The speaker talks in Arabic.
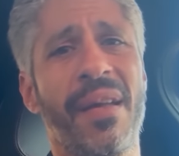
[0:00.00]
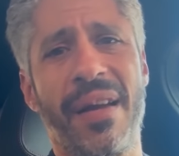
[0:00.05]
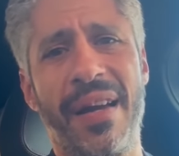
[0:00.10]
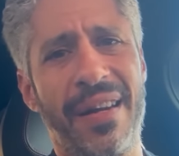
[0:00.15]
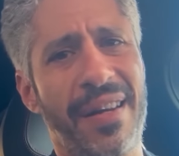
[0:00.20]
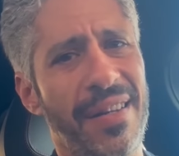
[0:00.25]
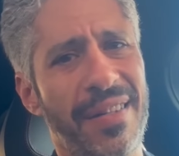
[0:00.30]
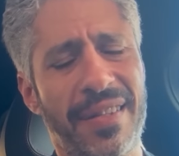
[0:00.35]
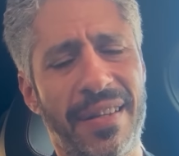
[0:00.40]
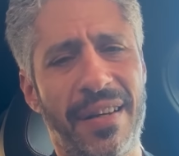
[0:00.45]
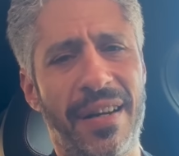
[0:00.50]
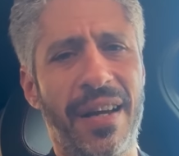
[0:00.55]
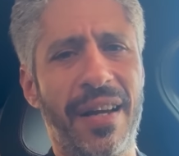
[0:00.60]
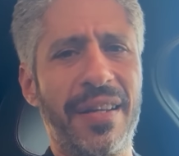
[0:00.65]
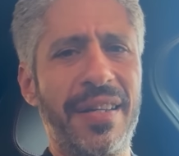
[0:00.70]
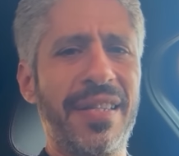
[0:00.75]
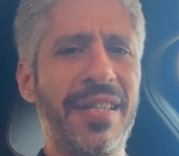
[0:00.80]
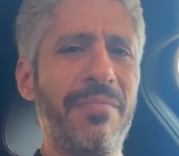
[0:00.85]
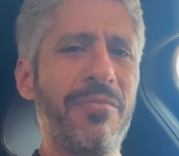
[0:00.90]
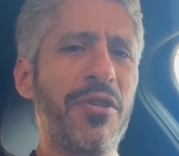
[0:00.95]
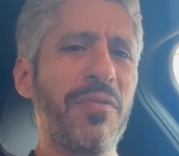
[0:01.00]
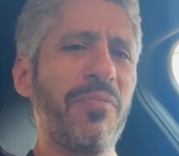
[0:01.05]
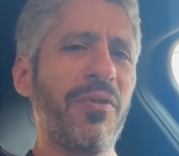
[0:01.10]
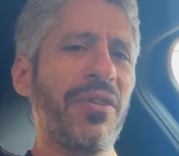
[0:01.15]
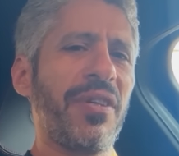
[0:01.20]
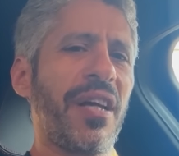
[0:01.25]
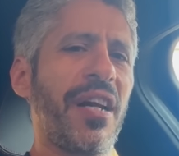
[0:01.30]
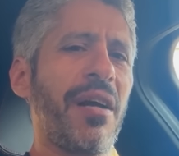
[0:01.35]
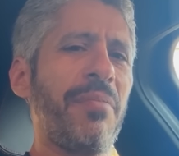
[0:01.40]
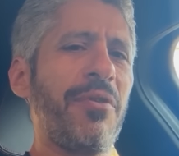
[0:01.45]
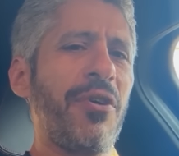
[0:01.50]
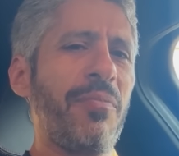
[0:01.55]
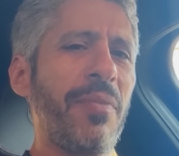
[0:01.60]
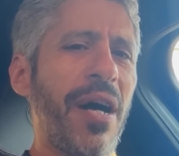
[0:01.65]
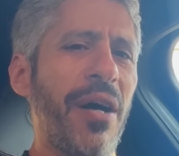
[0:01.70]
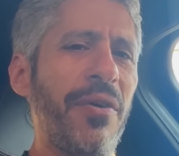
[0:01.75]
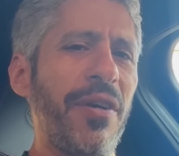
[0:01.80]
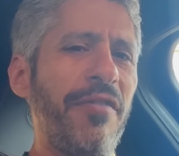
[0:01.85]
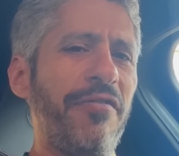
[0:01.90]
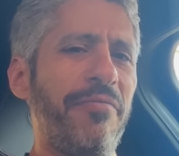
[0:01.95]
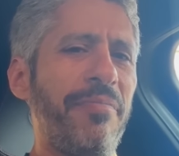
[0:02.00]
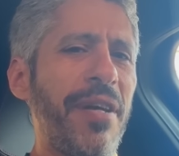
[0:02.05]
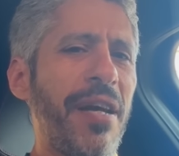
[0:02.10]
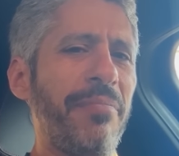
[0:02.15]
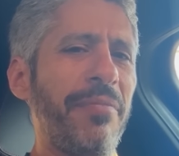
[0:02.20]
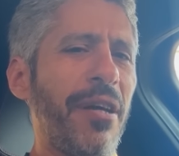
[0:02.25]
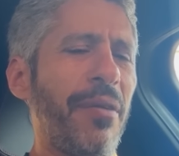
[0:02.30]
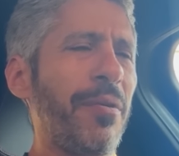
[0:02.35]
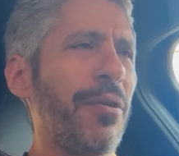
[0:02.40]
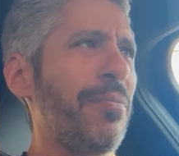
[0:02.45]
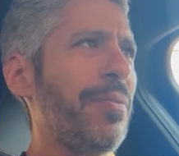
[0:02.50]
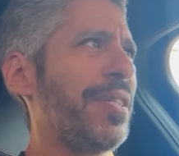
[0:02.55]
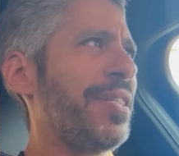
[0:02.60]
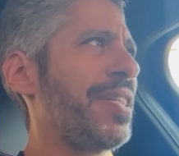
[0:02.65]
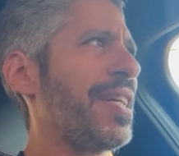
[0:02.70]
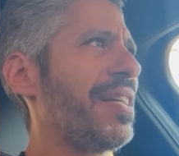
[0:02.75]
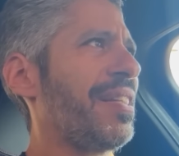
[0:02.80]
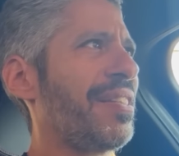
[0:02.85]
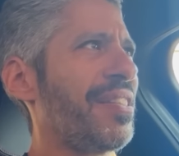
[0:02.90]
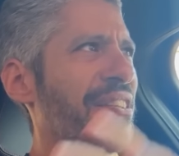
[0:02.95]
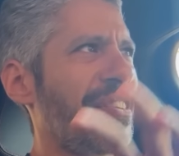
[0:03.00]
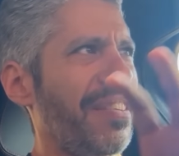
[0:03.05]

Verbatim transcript: انا الصراحه لسه مش مقتنع بيهم قوي في بي ام دبليو بالذات